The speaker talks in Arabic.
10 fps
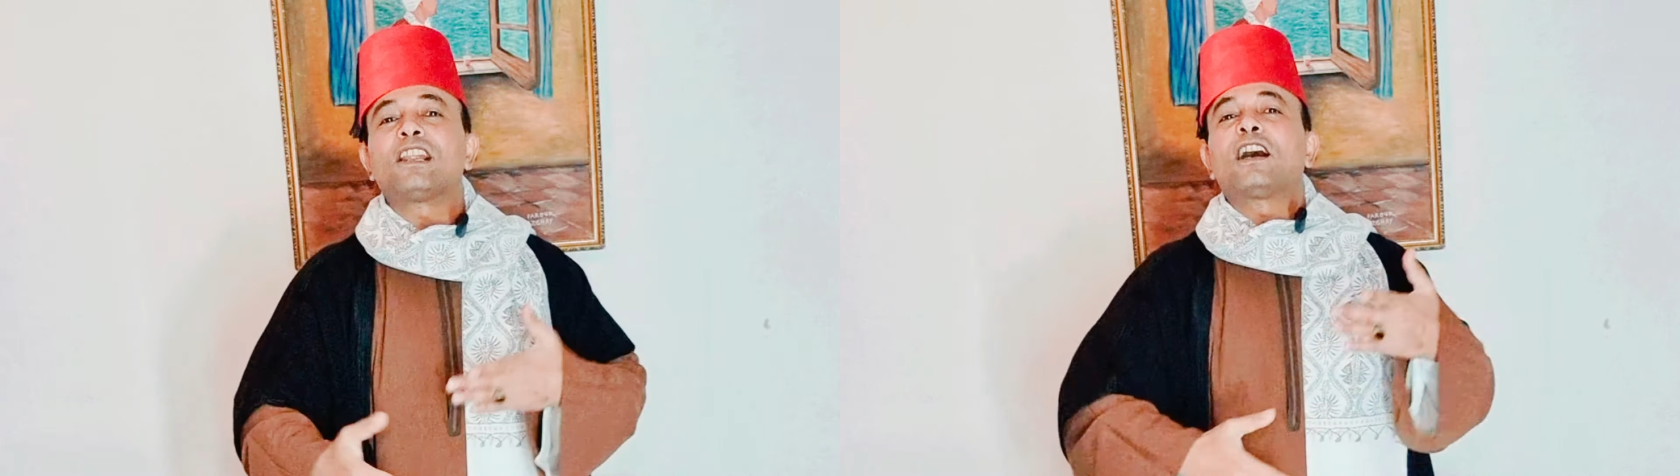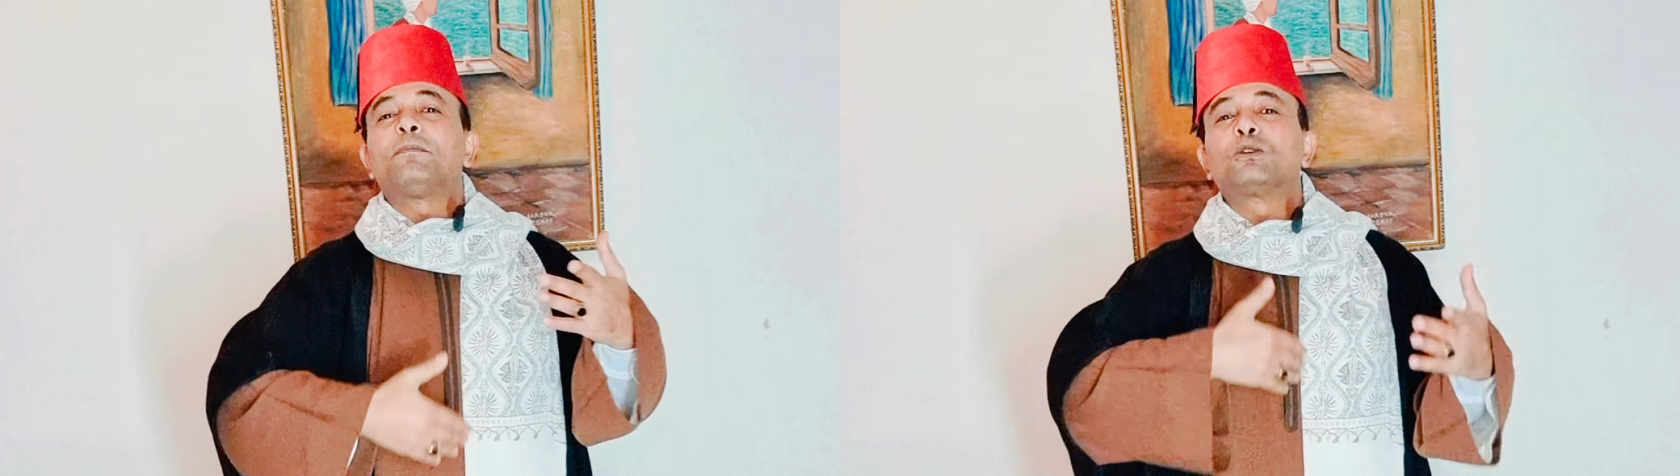
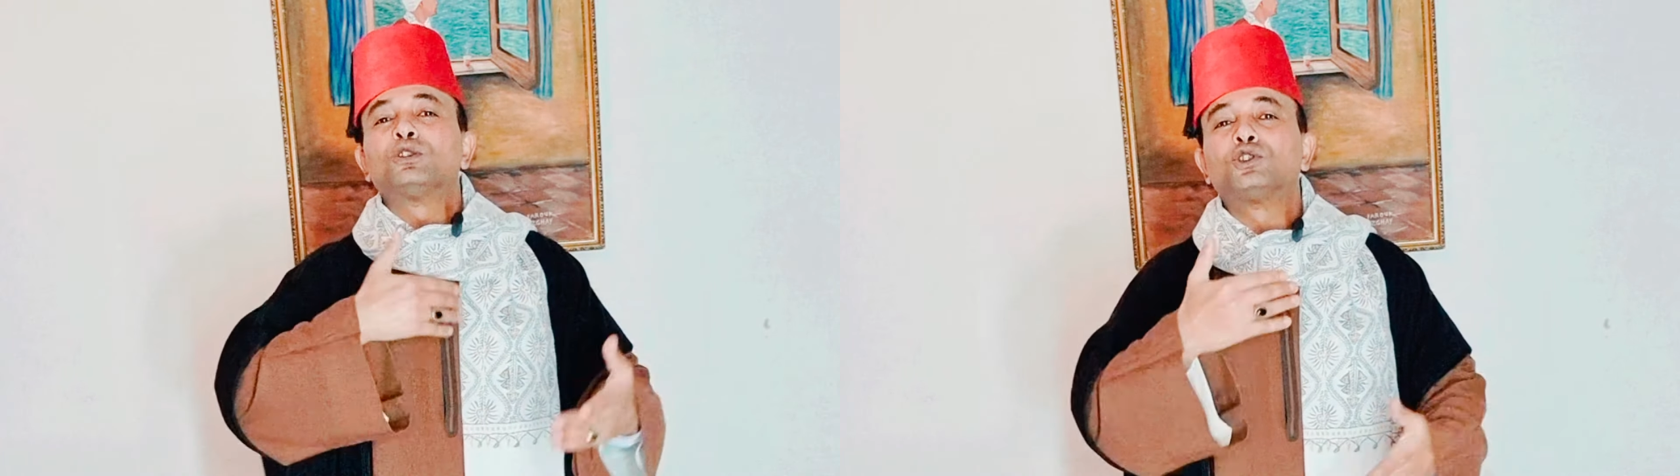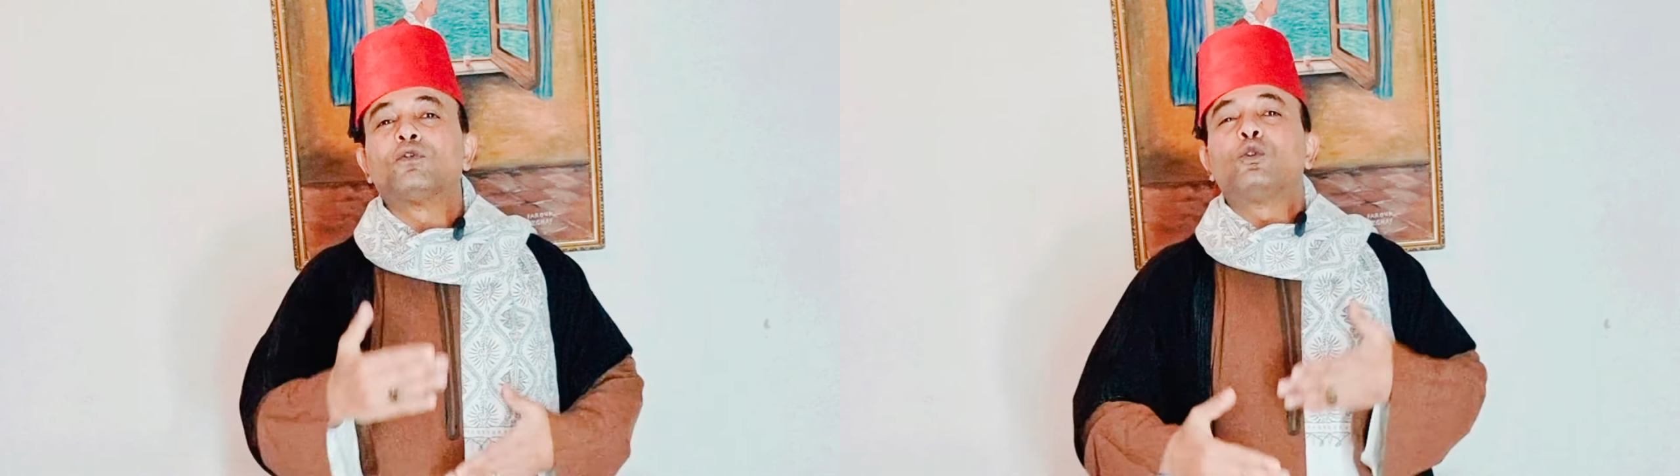الاخبار
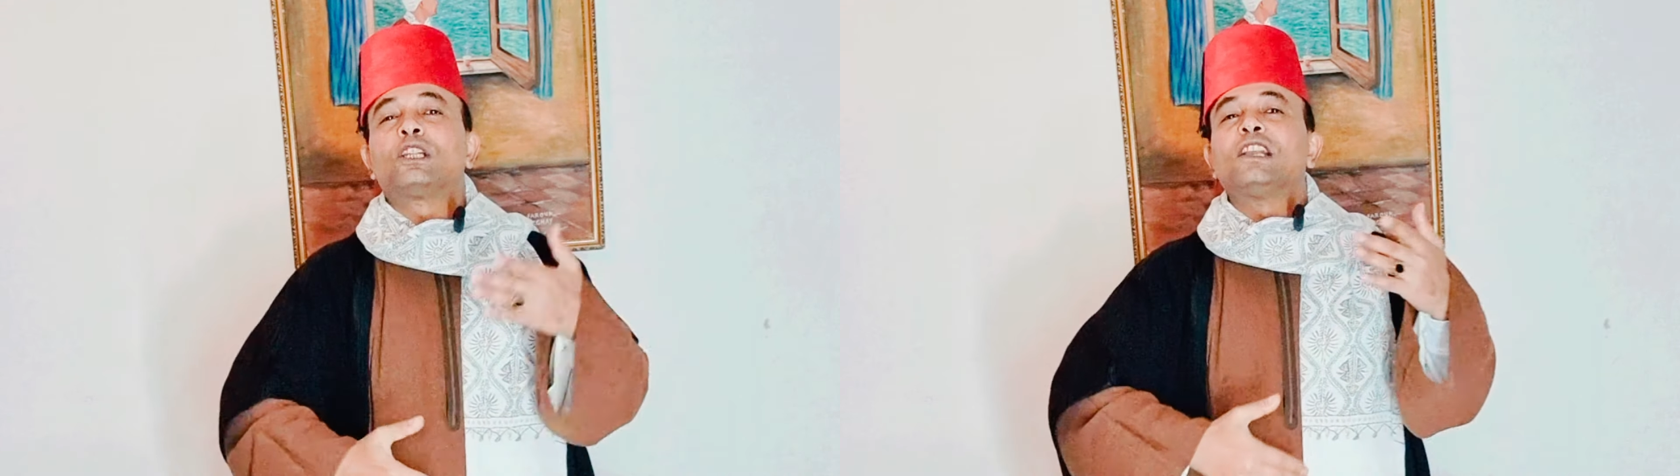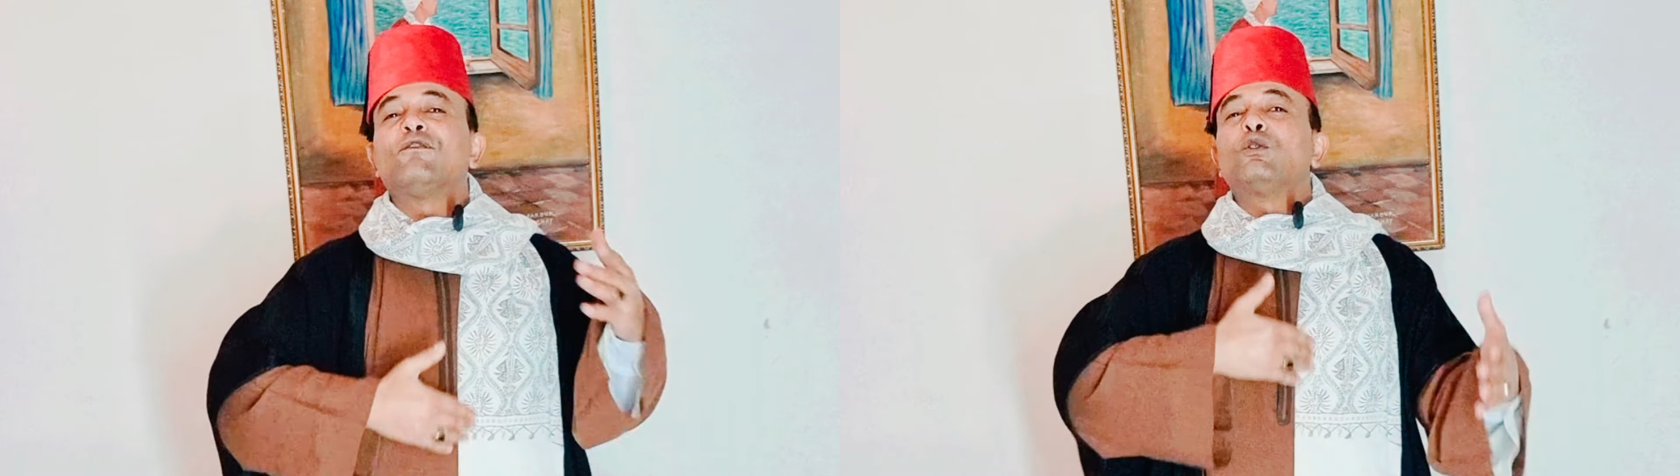وتشوف وتلف